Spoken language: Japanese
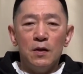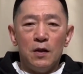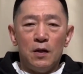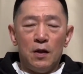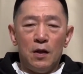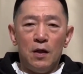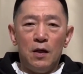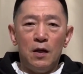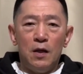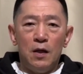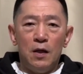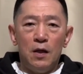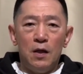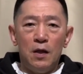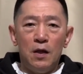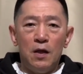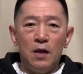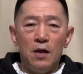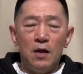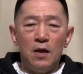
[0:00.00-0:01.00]

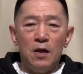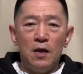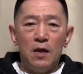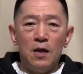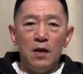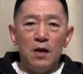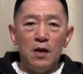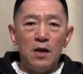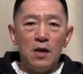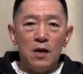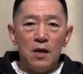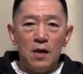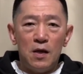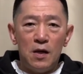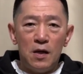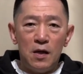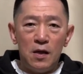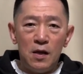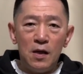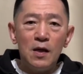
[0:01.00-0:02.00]

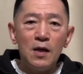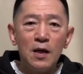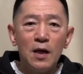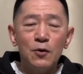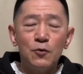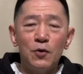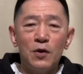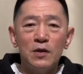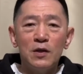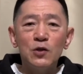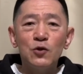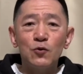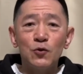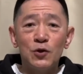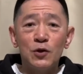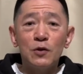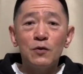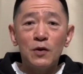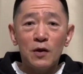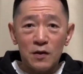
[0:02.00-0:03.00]
えー、映画の話を
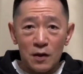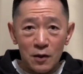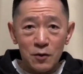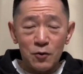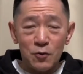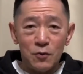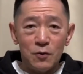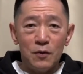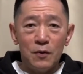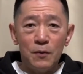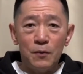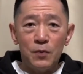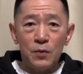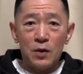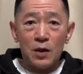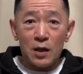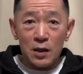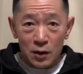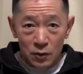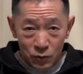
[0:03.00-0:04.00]
してくださいという
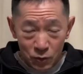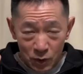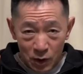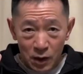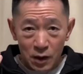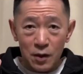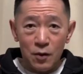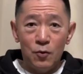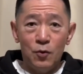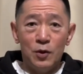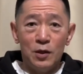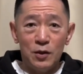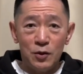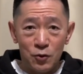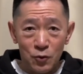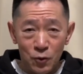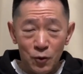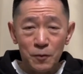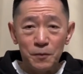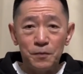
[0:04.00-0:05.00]
ダイレクトなお話
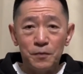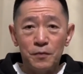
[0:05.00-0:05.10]
と、